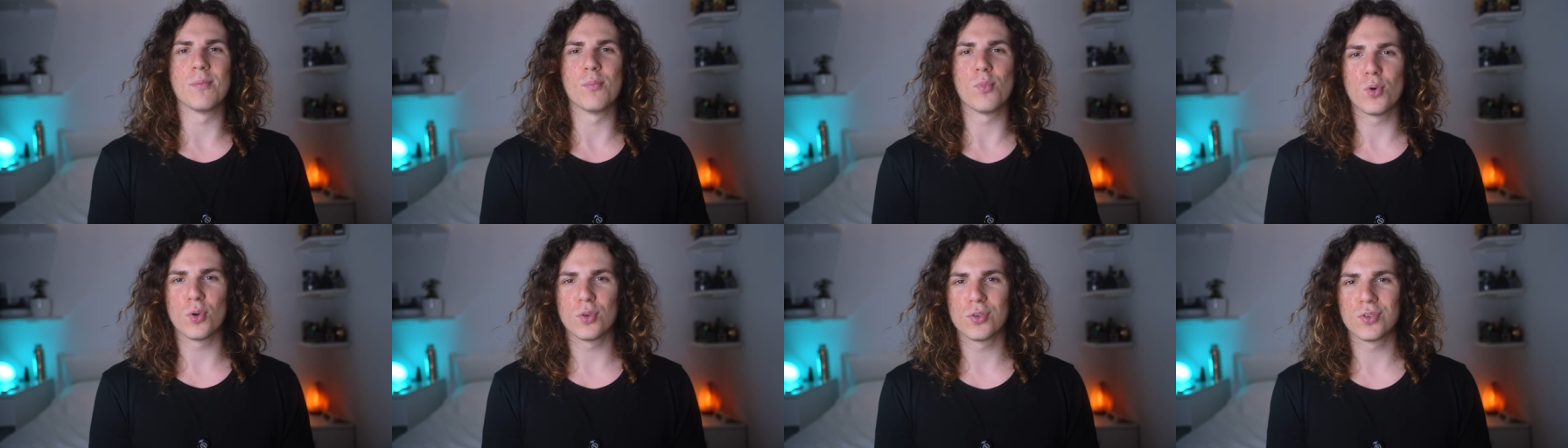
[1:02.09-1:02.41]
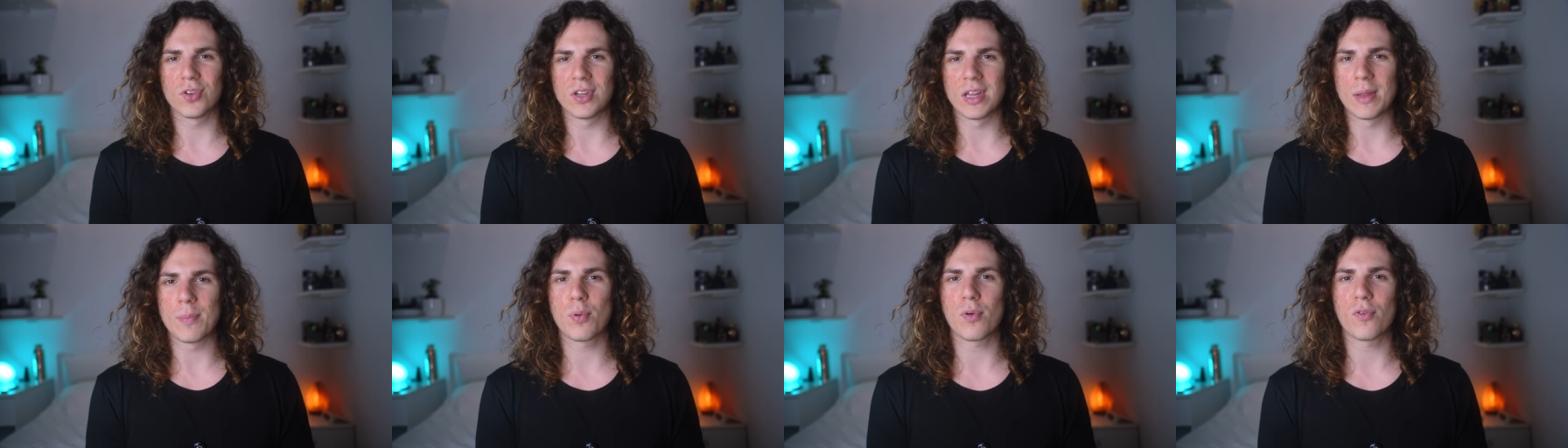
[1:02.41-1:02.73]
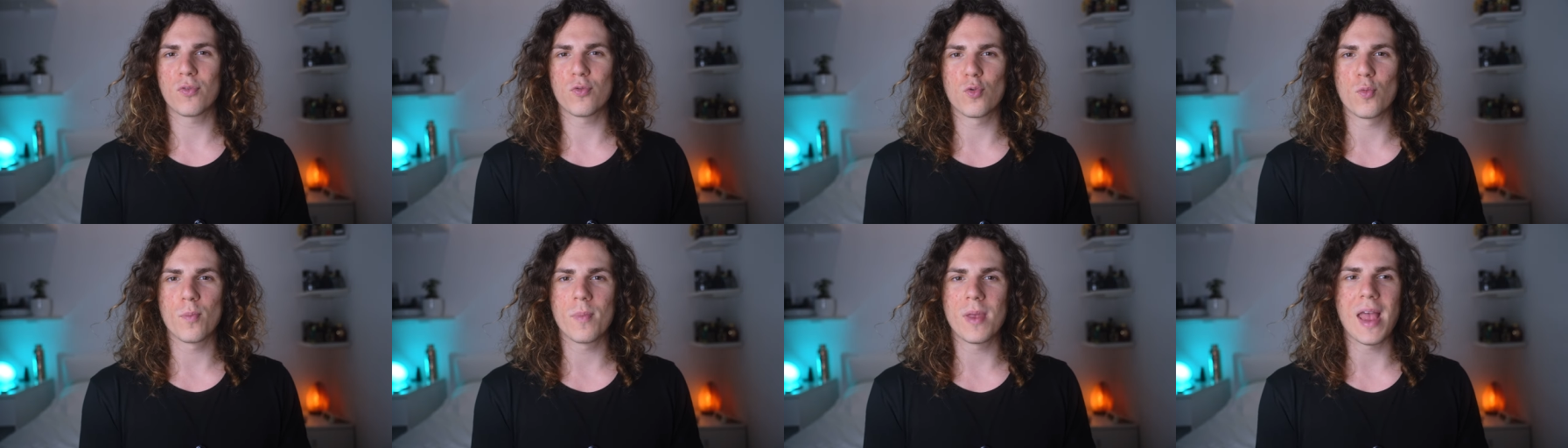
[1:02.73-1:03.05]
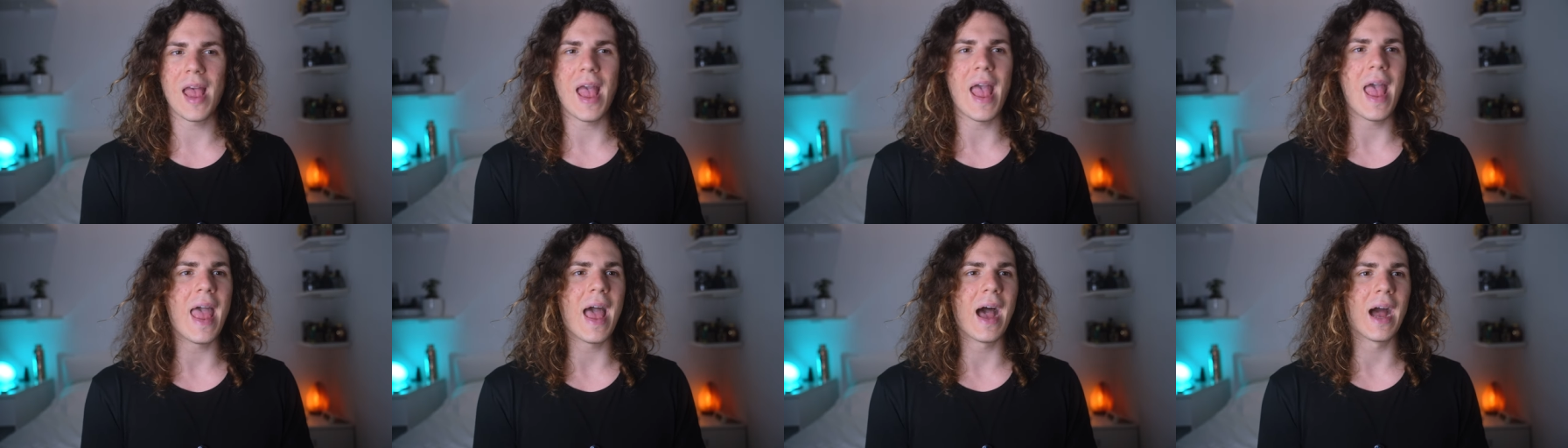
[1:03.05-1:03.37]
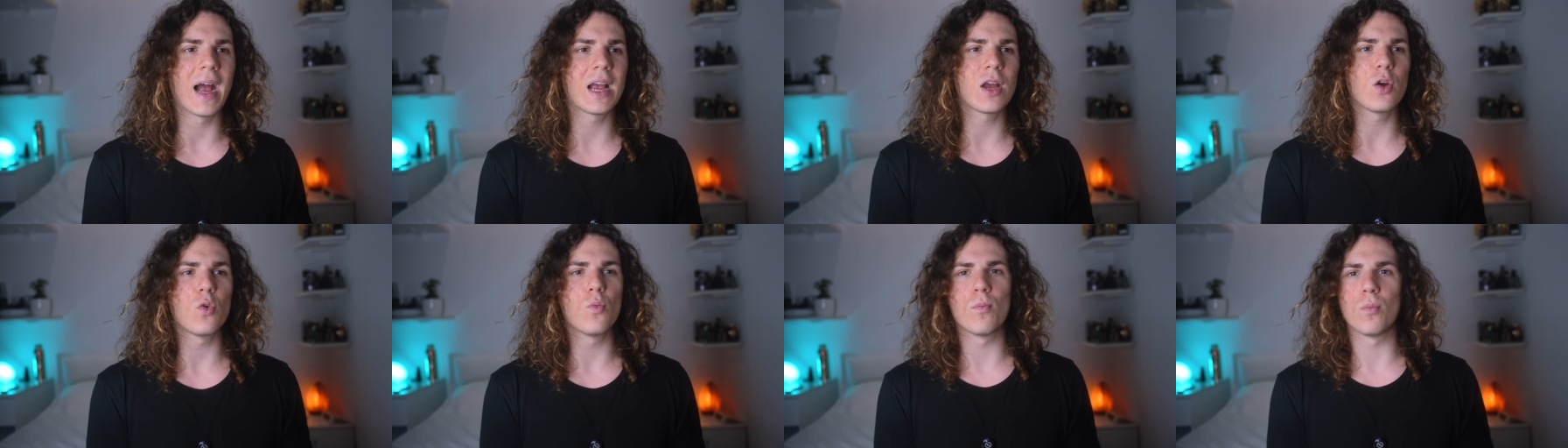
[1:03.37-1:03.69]
mondo dei profumi è
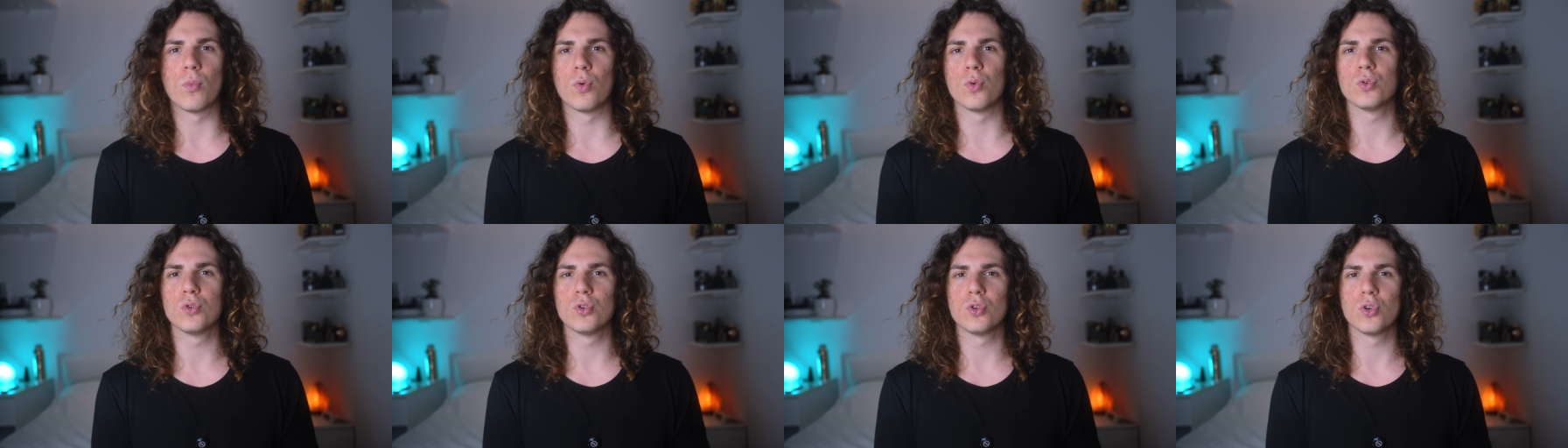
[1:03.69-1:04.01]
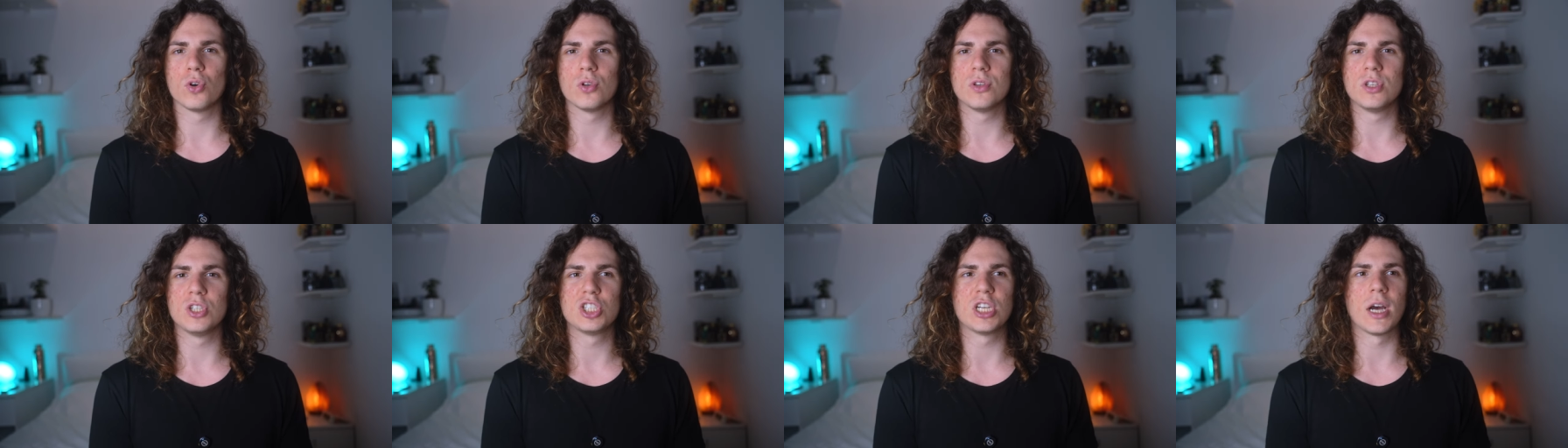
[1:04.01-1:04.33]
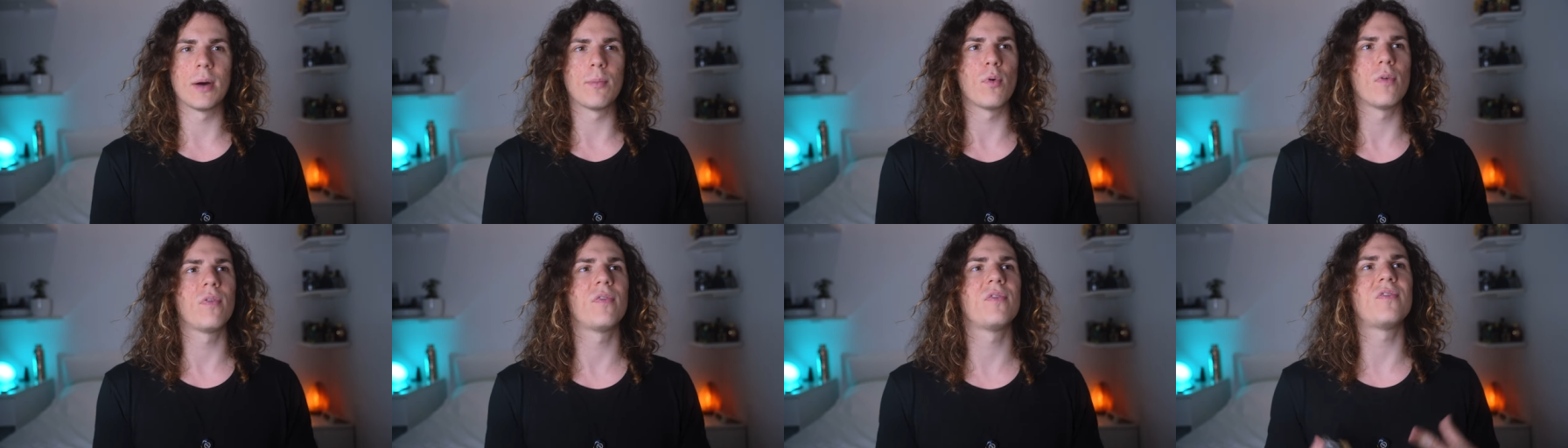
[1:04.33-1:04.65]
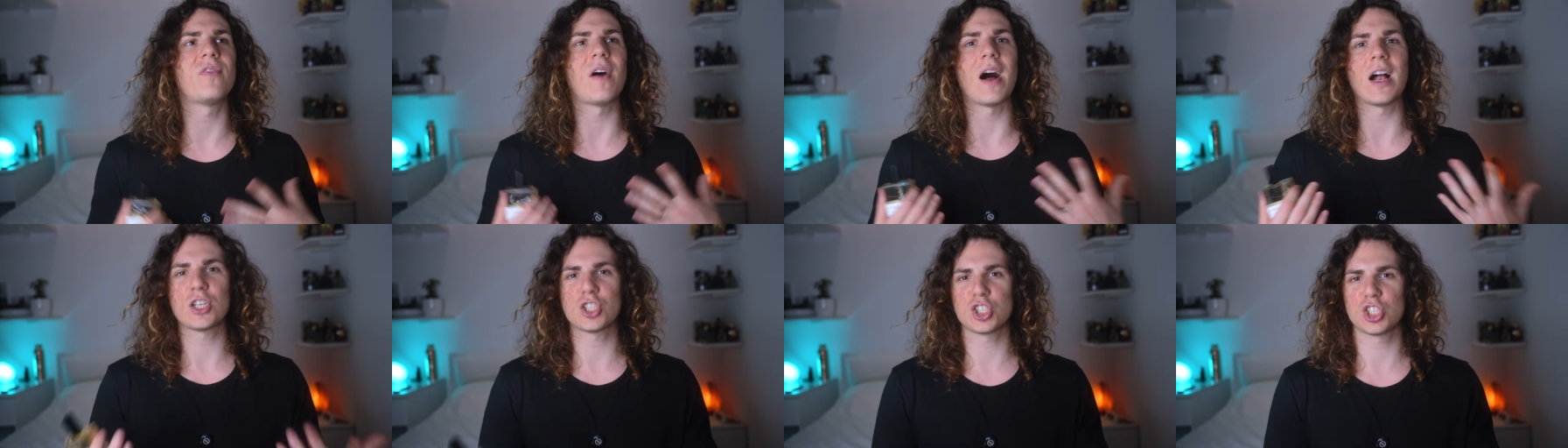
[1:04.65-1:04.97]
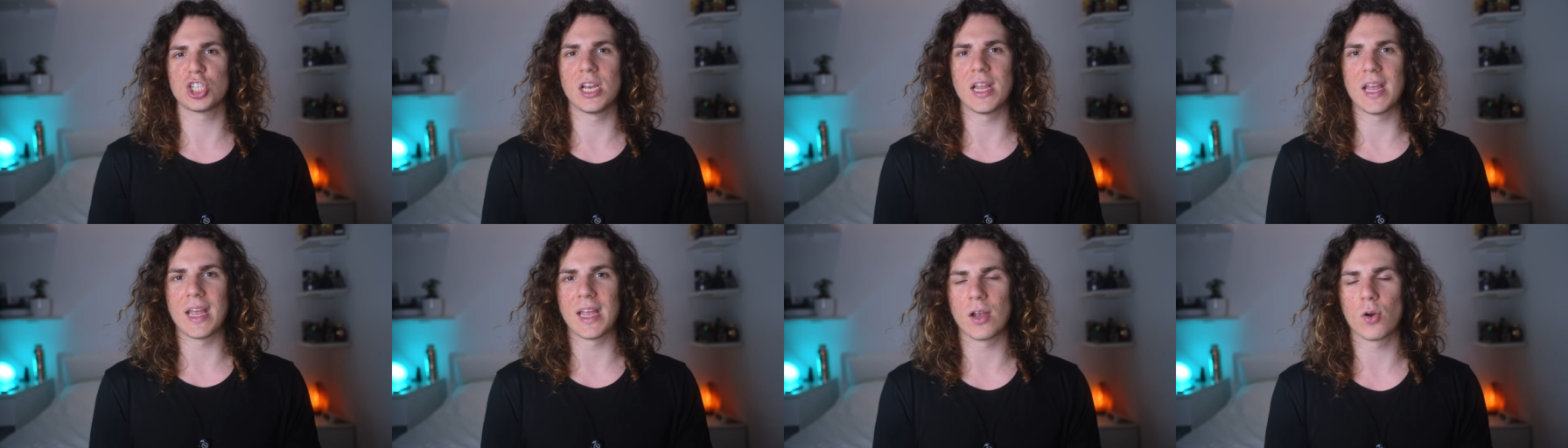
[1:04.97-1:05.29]
anche un mondo diciamo
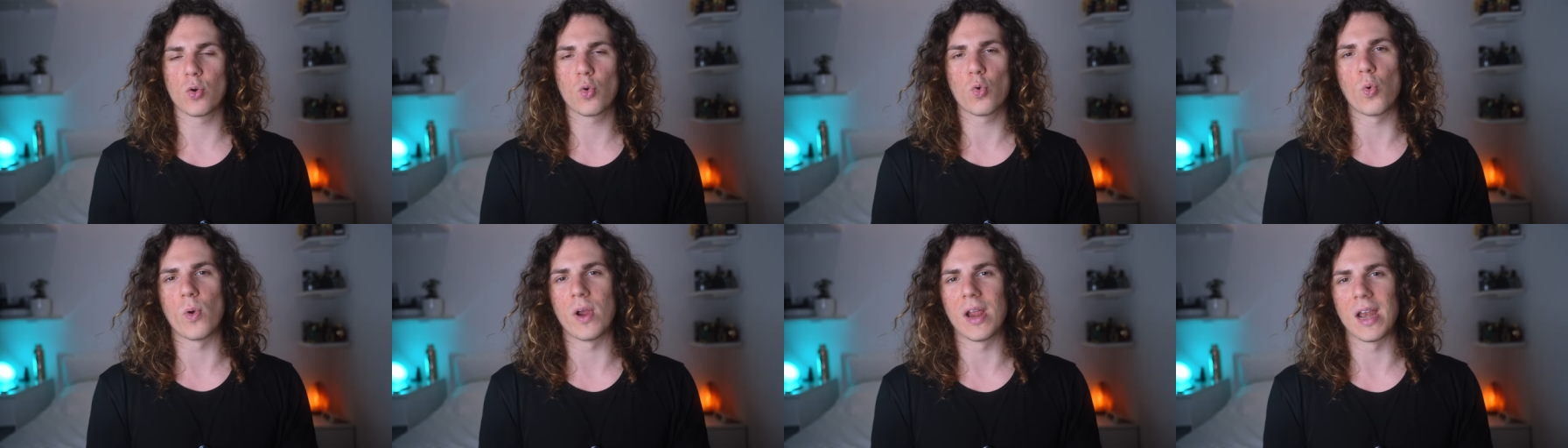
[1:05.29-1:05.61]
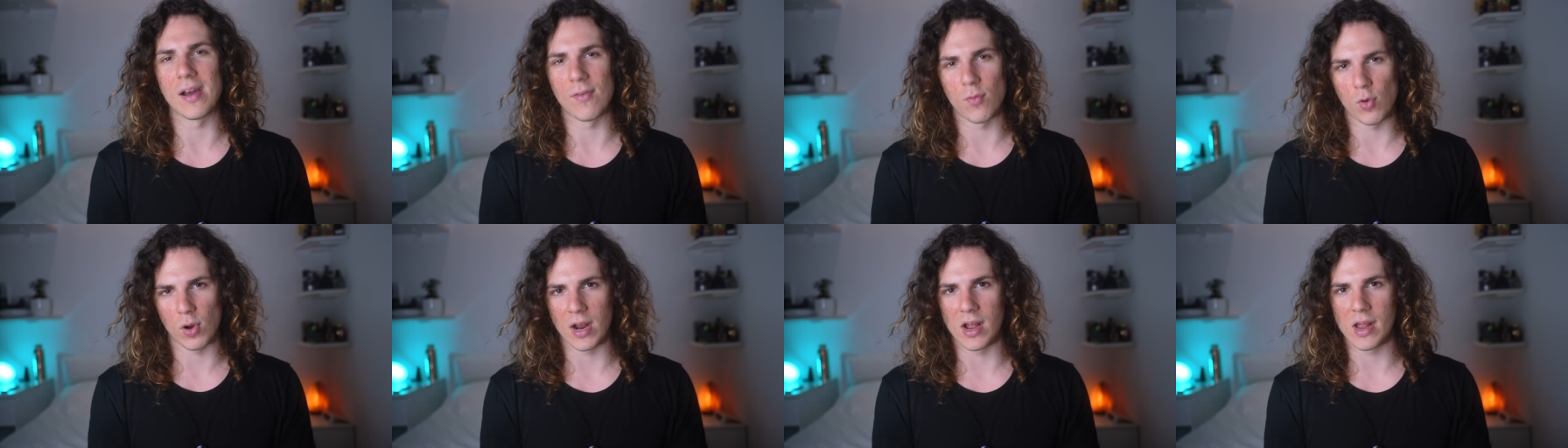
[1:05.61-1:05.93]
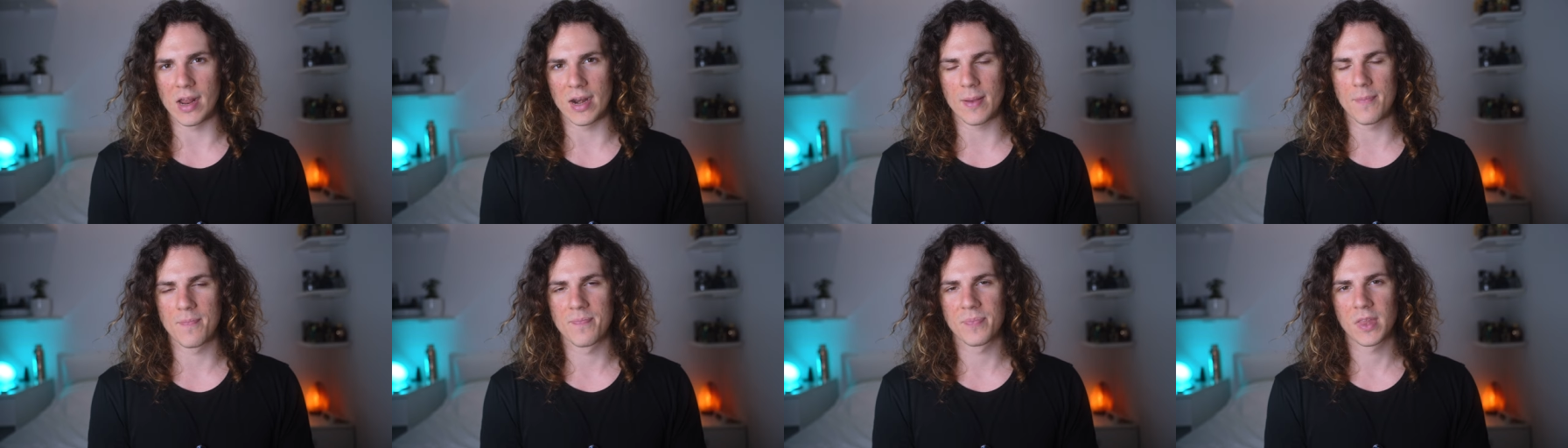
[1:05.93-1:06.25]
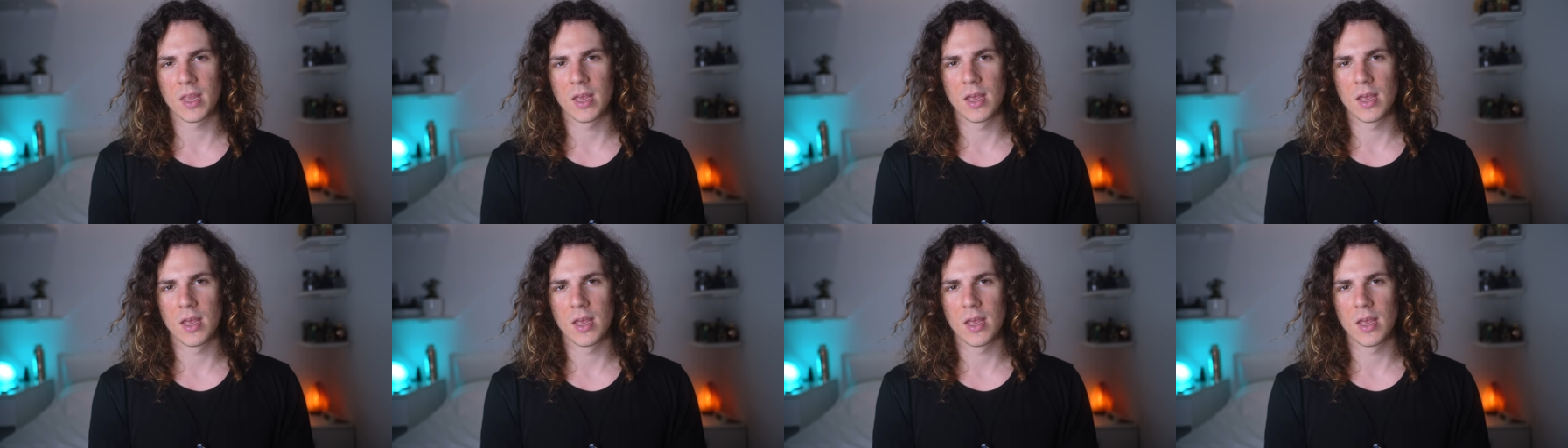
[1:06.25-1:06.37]
facile in cui lavorare.